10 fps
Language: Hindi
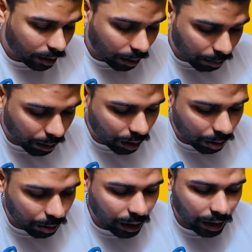सितंबर
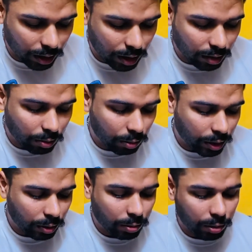2021 को
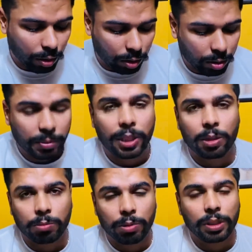इनको डॉक्यूमेंट
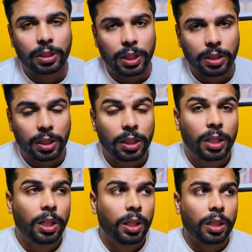रिक्वेस्ट आई थी
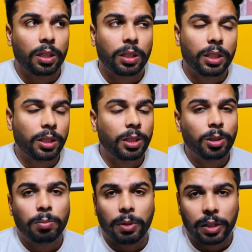इनकी जो
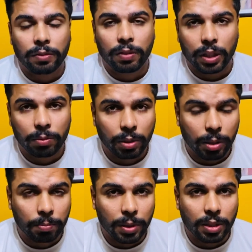वाइफ है उनके
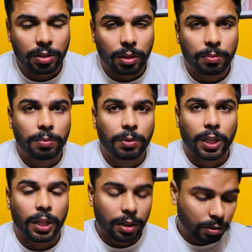पे स्टब्स
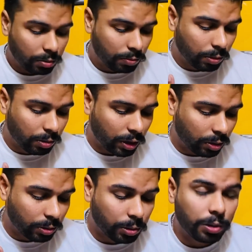वगैरह वो उनके
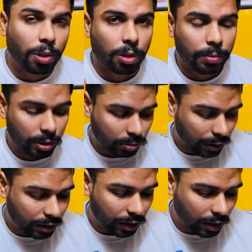जो डॉक्यूमेंट
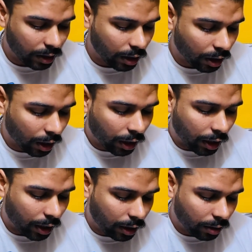रिक्वेस्ट आई थी
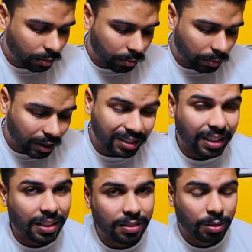एंड नवंबर
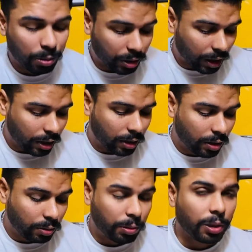27 2021
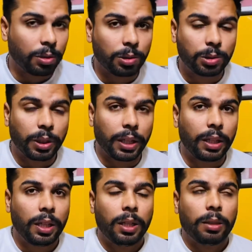को इनको जो है
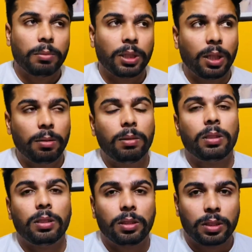मतलब
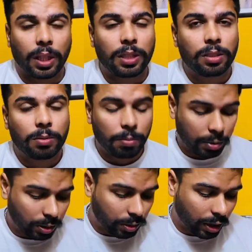27
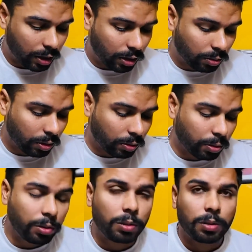नवंबर 2021 को इनको
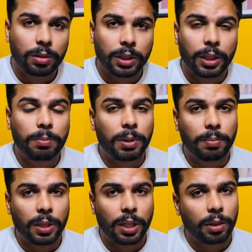जड़ी
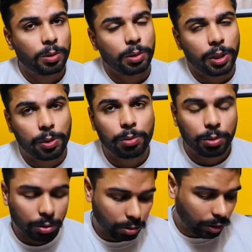पीपीआर है जो इश्यूज
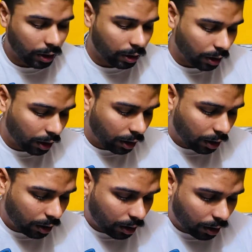हो गई
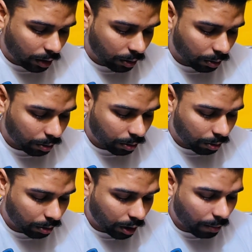सो so,
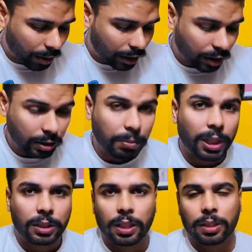उसके बाद जी
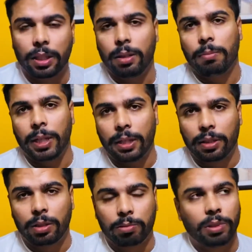बात करते हैं
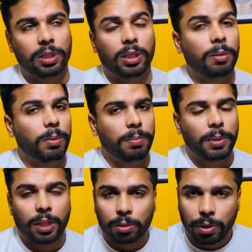मेडिकल रिक्वेस्ट की
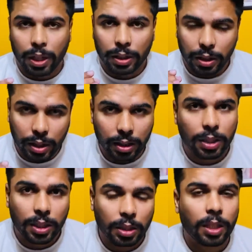पीपीआर तो आज एक
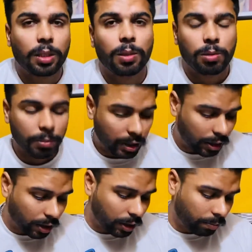ही देखने को मिली
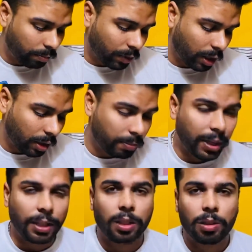थी एंड
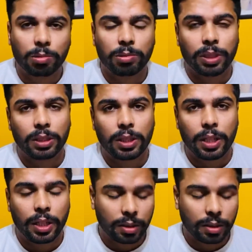मेडिकल रिक्वेस्ट थी एक